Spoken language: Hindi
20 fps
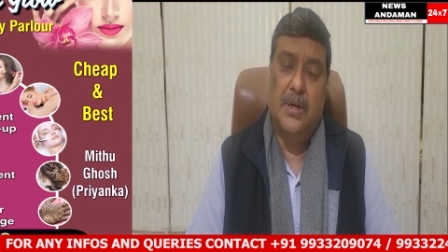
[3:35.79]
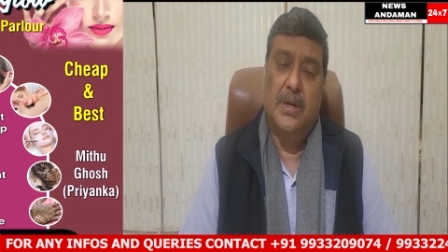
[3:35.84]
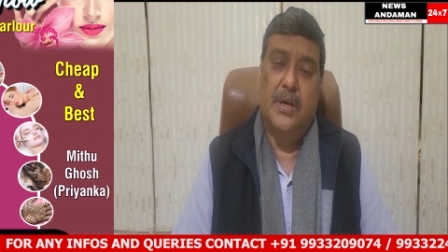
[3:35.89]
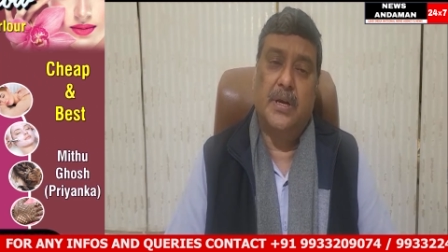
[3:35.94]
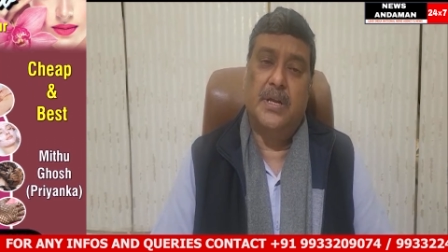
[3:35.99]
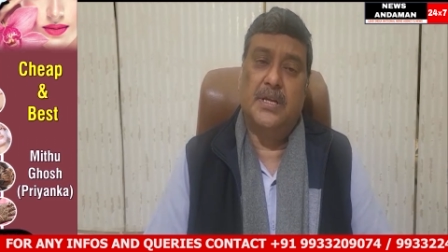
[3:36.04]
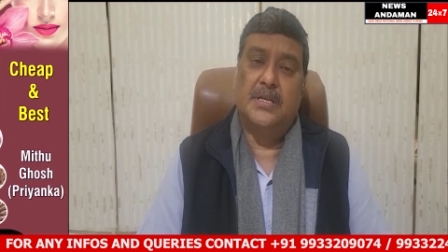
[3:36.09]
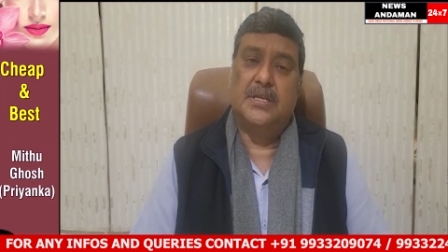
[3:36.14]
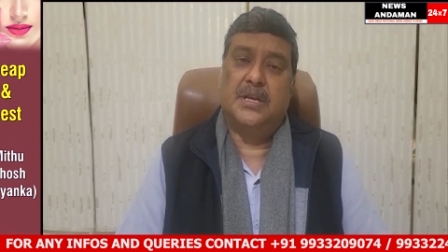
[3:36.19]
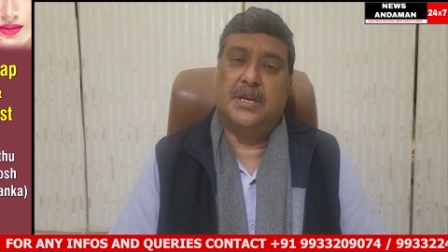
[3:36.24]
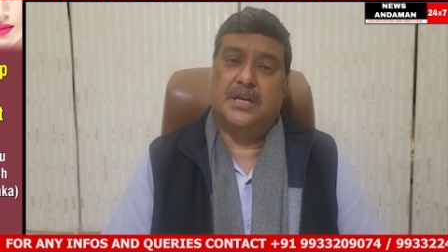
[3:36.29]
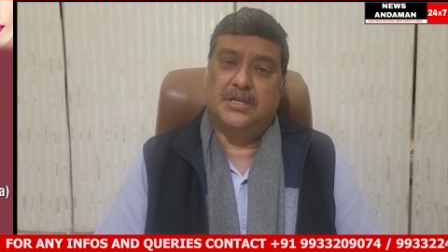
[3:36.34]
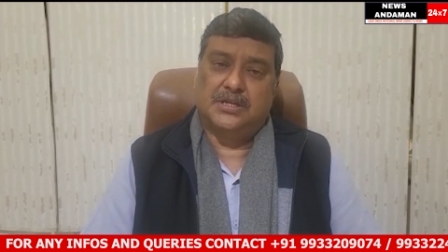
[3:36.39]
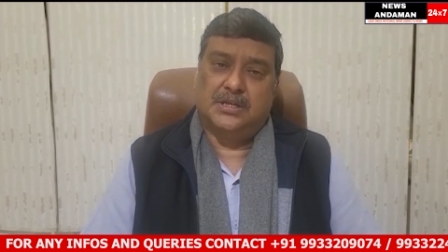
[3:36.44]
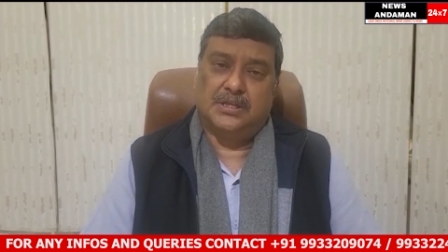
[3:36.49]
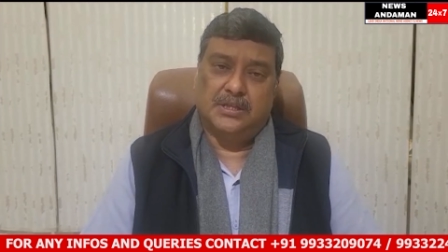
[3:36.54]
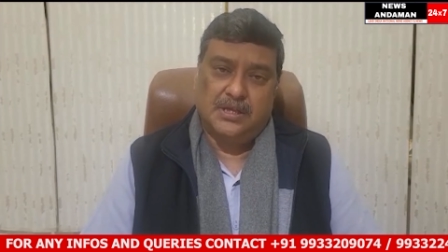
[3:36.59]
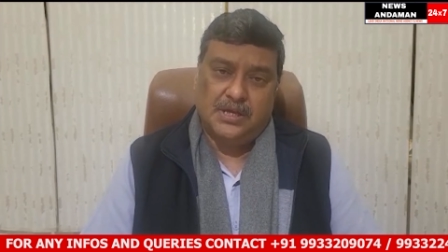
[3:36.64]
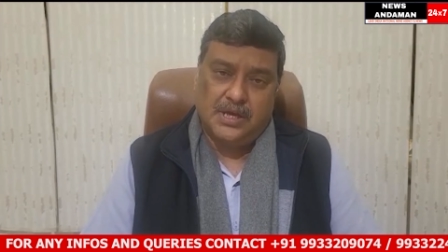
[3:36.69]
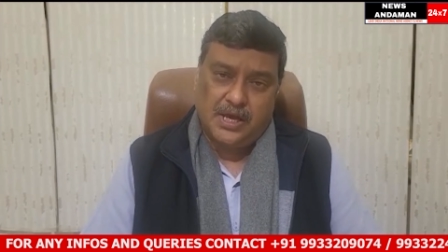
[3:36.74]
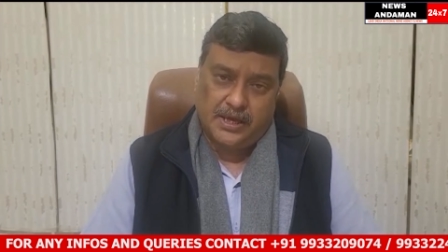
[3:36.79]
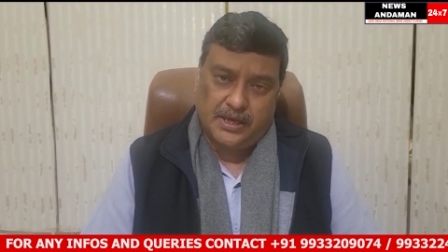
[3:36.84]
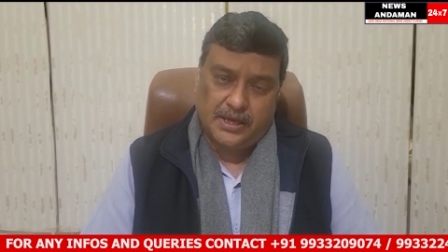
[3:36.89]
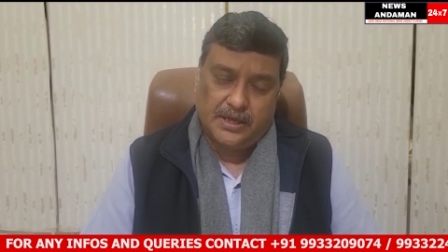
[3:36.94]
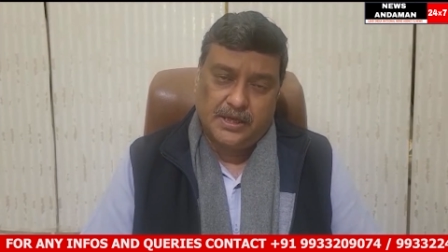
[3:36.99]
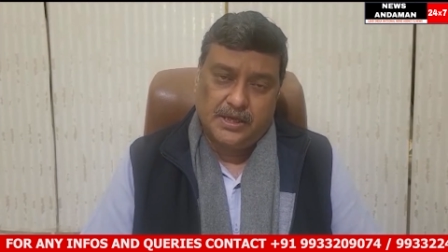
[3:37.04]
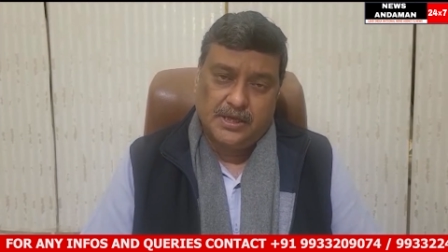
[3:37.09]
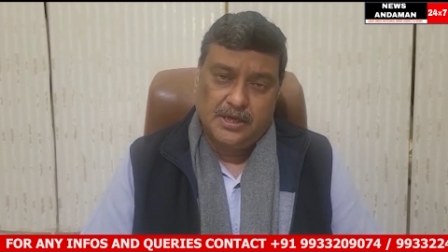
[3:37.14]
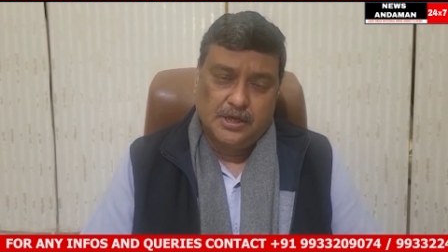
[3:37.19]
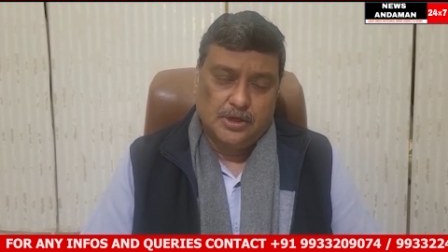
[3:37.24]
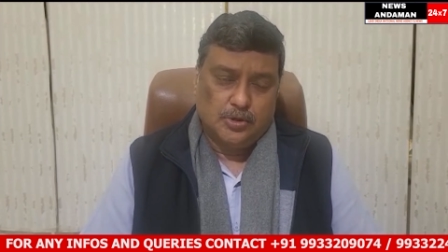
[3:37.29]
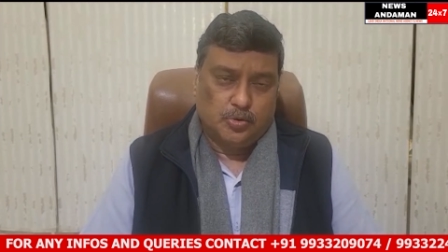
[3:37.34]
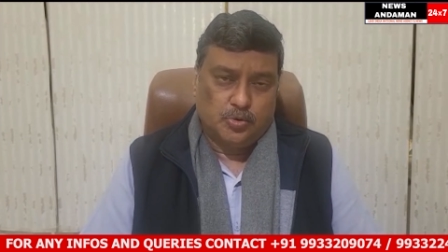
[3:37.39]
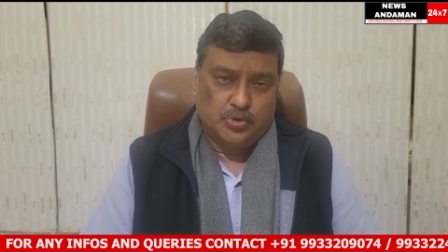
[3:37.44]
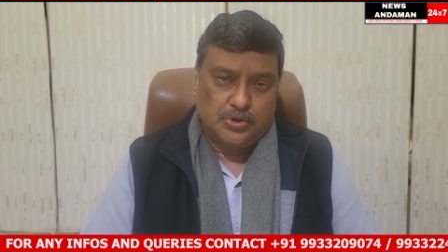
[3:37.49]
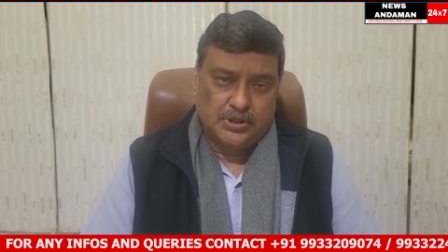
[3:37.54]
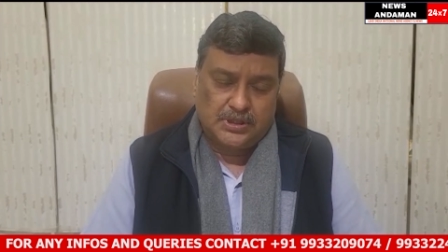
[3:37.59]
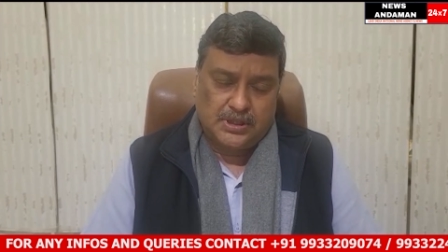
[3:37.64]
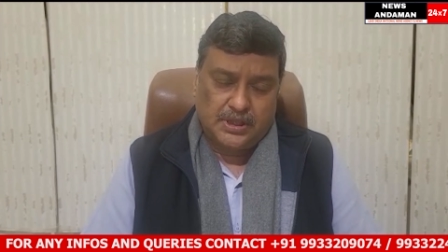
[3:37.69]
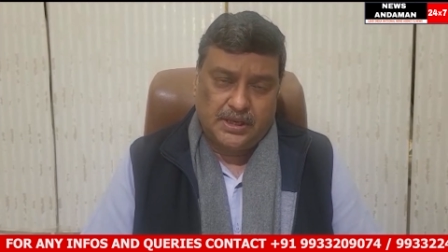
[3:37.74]
ग्रेड डेजिग्नेशन दिया है
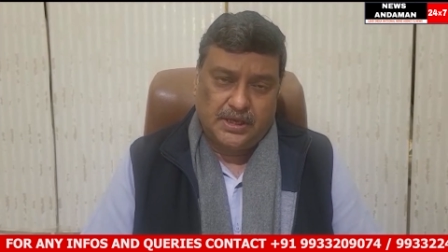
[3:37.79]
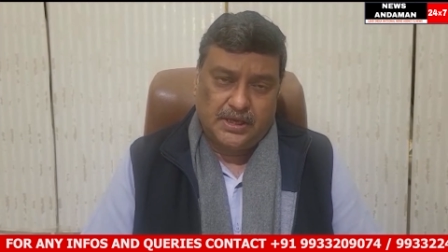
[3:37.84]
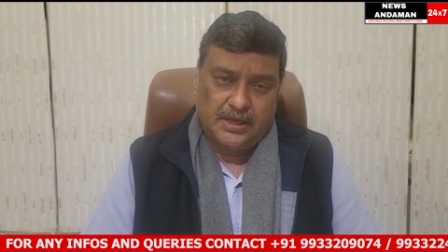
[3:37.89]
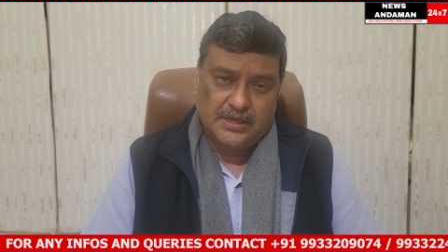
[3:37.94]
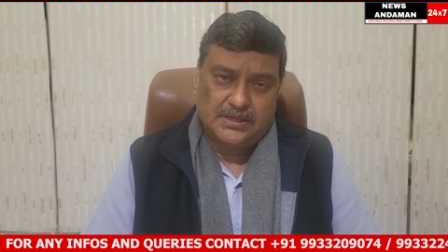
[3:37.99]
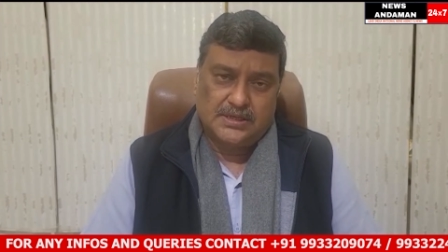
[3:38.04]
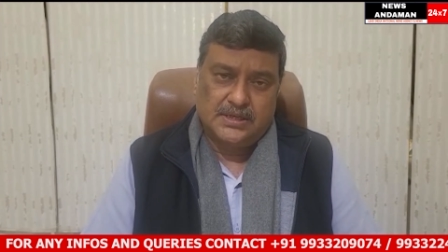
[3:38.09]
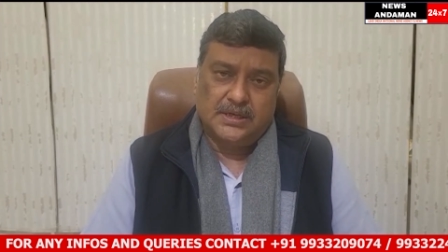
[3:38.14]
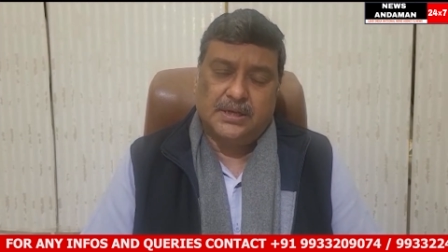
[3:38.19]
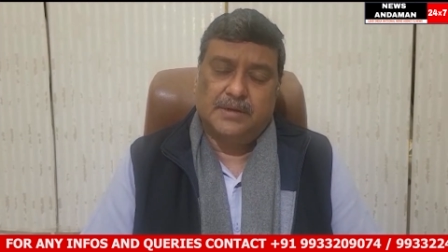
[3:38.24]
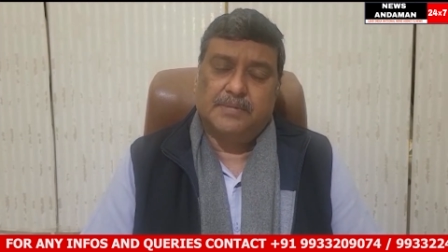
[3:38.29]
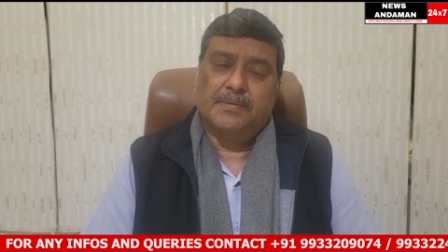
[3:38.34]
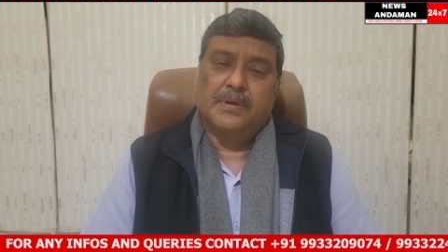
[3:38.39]
उसी तरीके से